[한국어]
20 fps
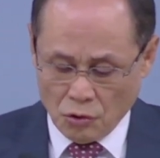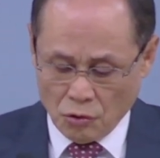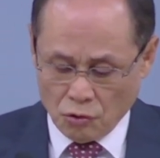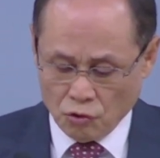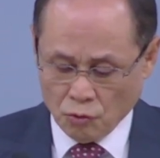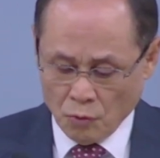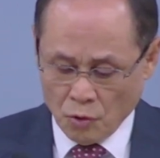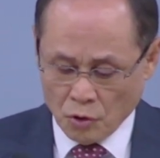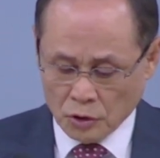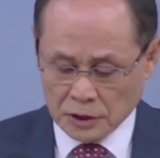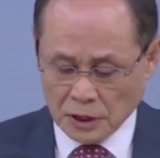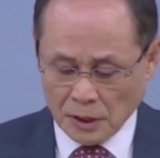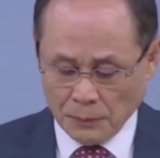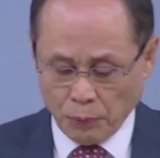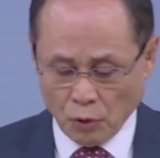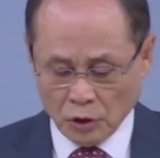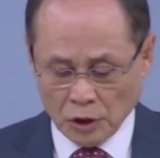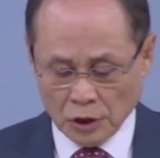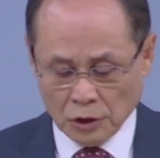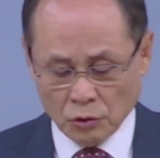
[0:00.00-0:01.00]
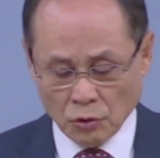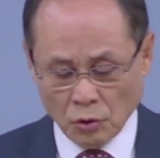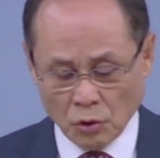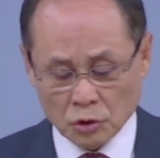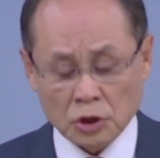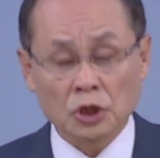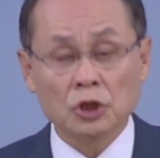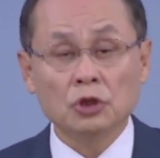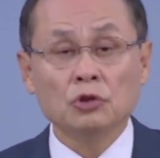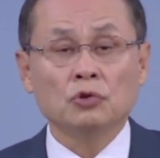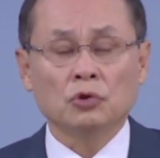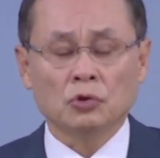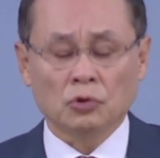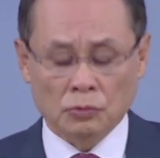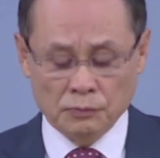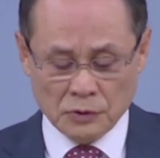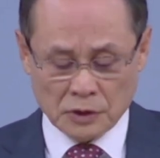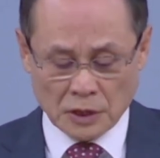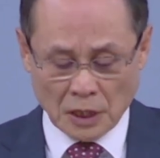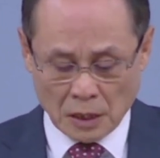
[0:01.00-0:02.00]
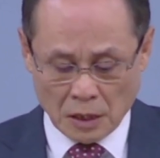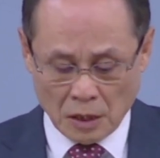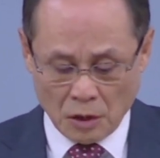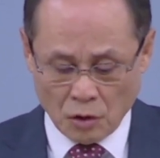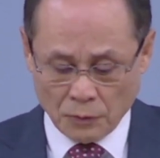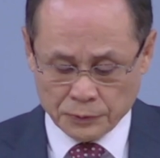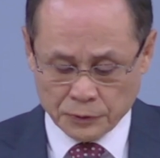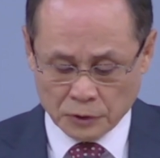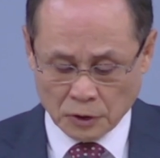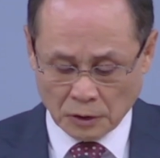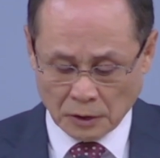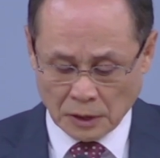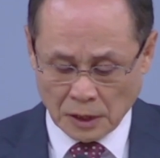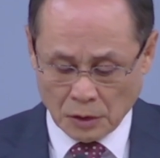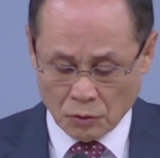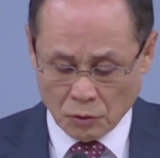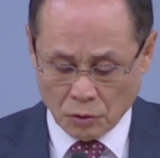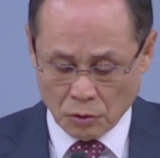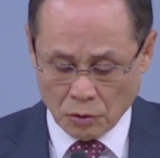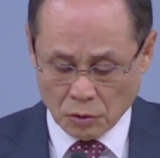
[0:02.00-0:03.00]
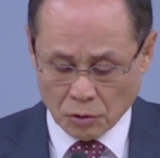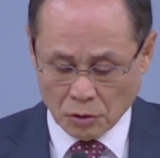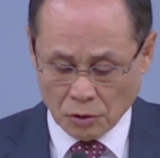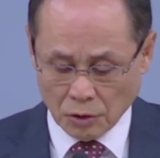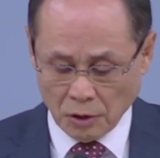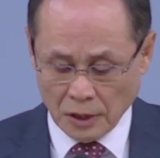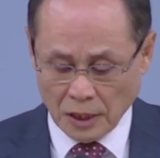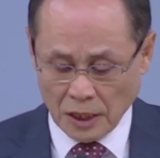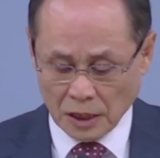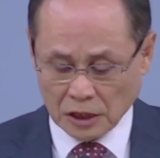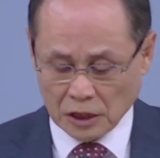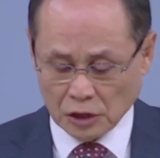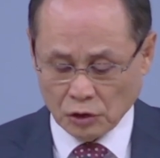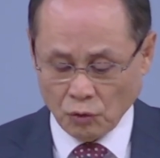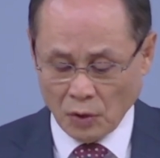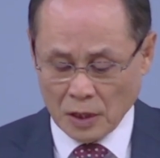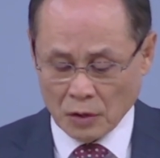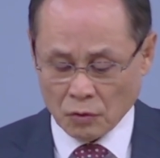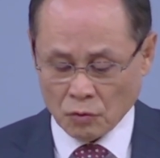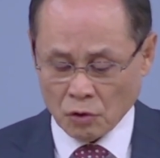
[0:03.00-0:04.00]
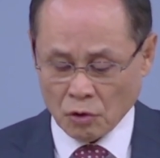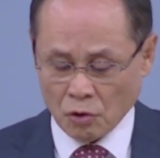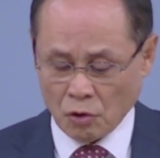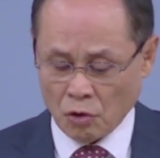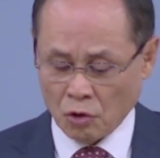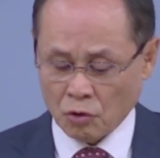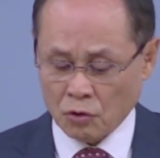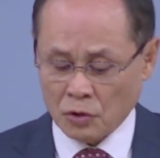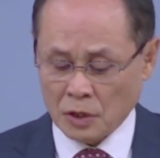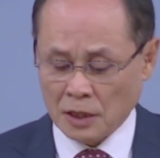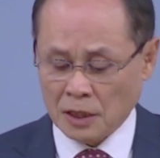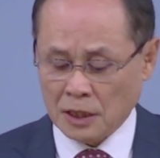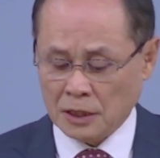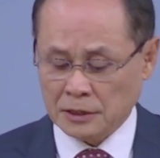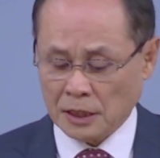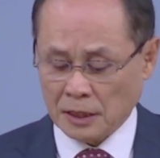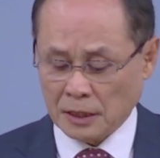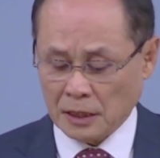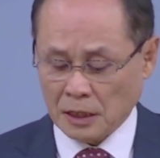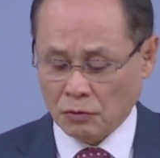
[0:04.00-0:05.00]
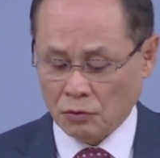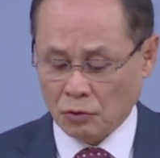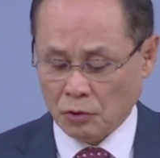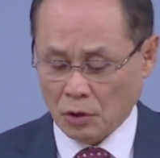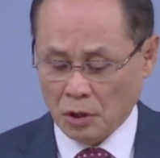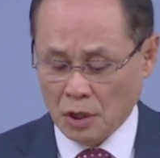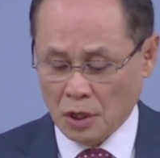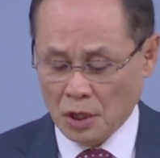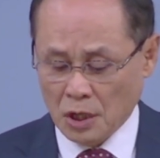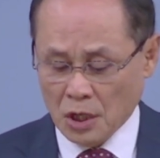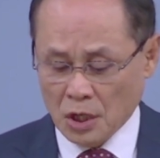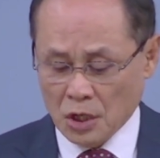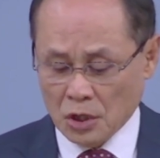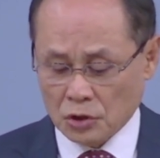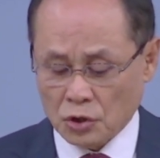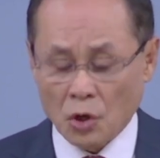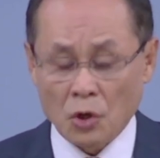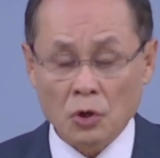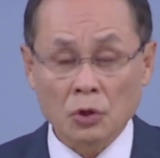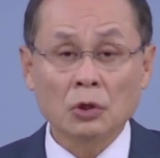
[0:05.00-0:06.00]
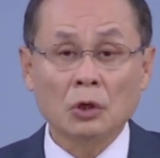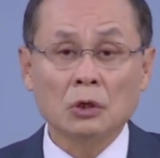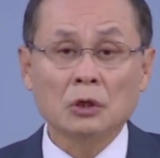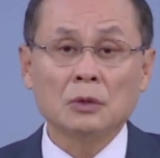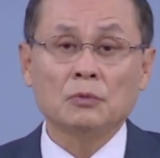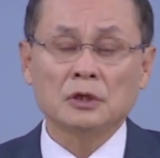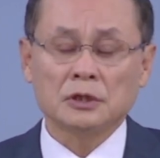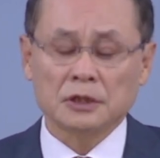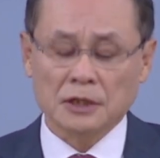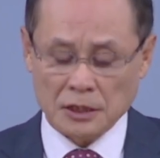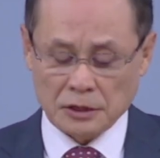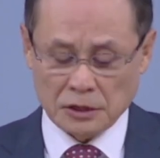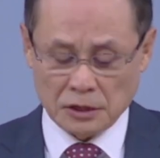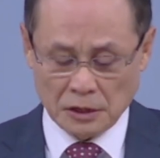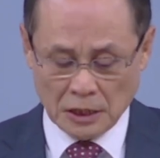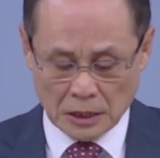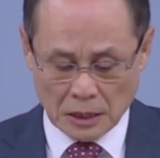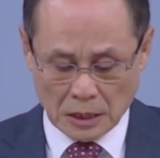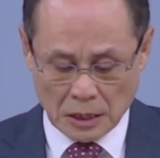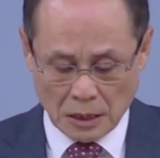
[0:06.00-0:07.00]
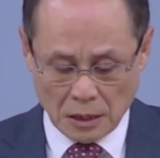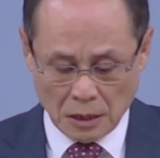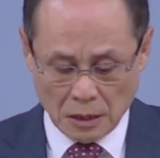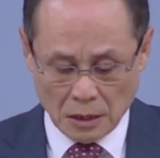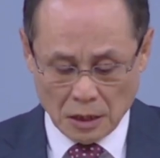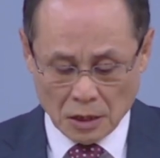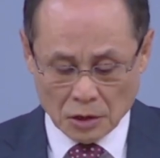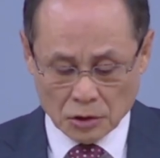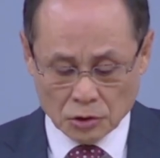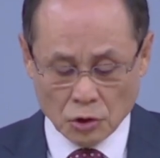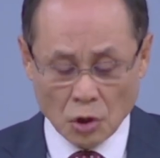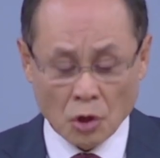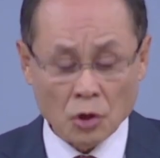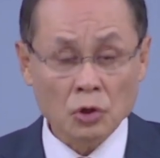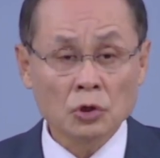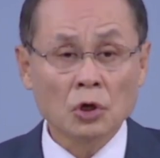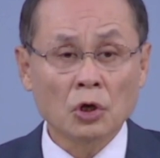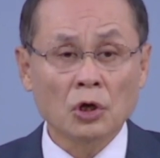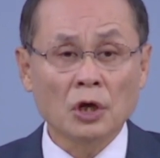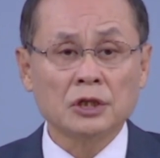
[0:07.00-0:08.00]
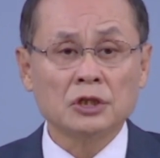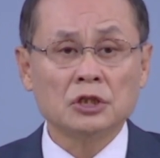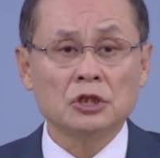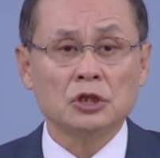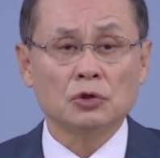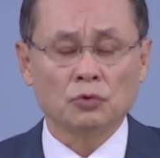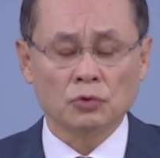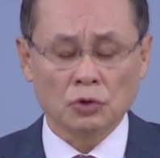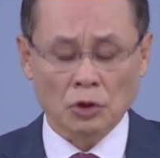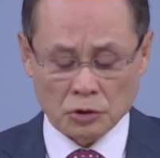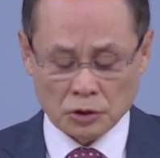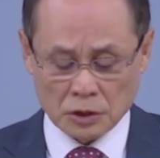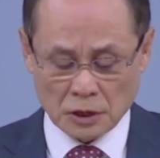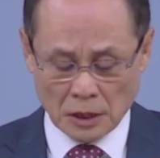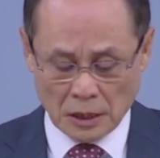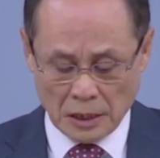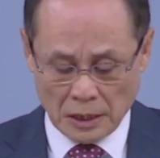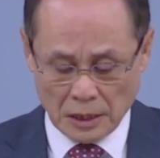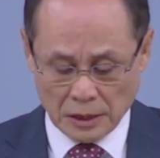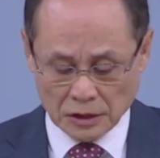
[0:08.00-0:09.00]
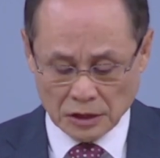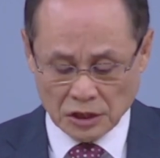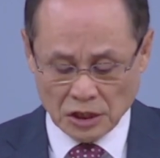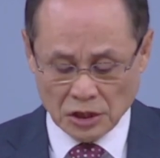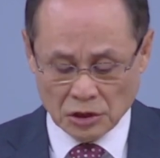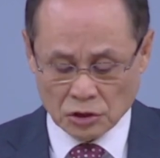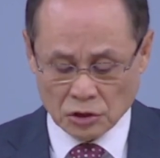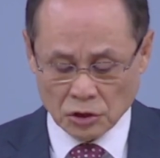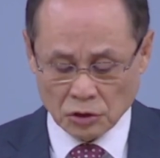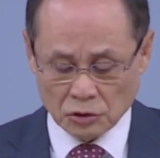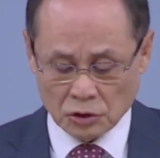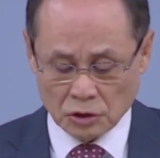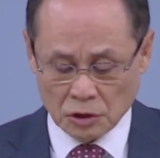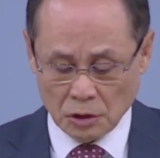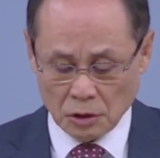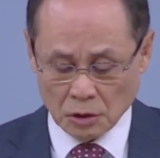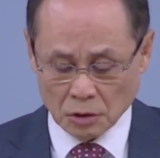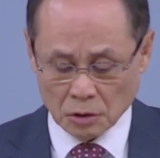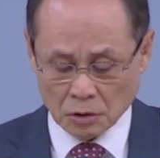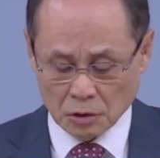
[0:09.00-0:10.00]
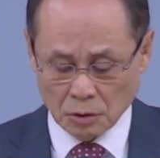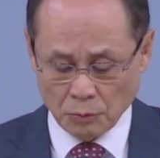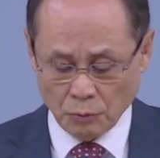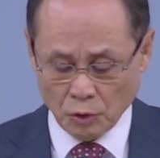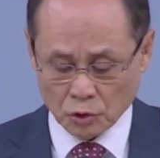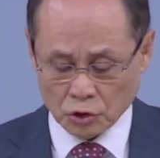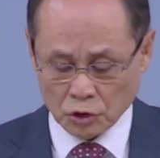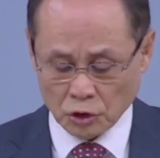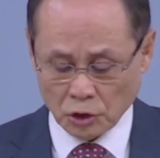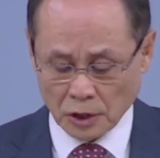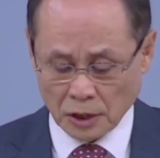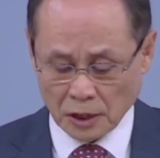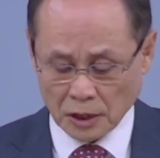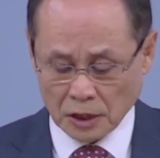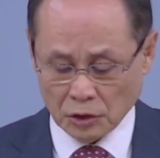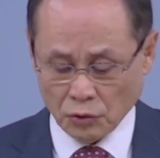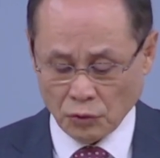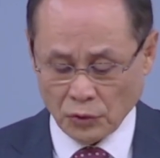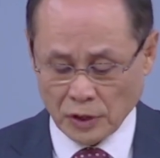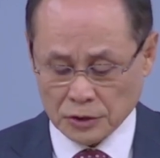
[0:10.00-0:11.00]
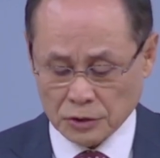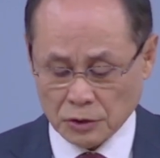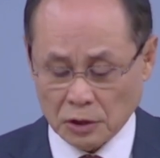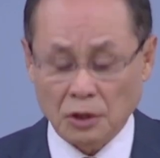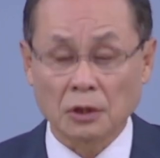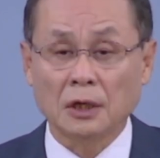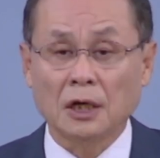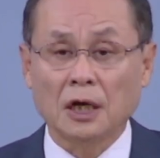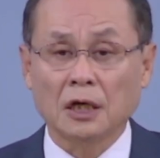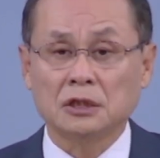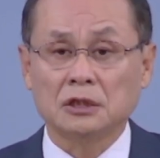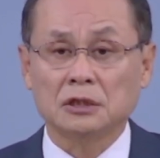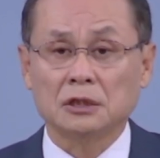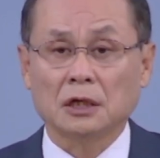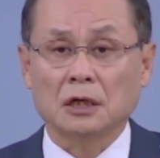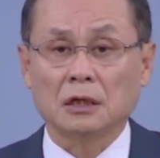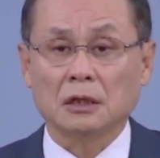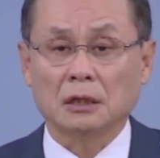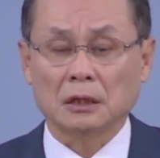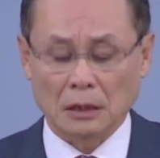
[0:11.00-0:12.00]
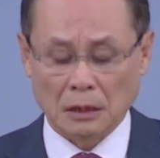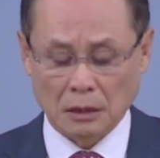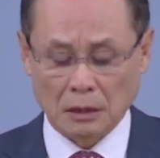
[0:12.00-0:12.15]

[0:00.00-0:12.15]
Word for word: 유 목사 본인도 신유 음사가 없었다고 그러나 기도하고 거룩함과 사랑으로 성령님을 찾으니까 성령의 치유 역사가 2007년 금요 철야 기도에서 일어나기 시작했다.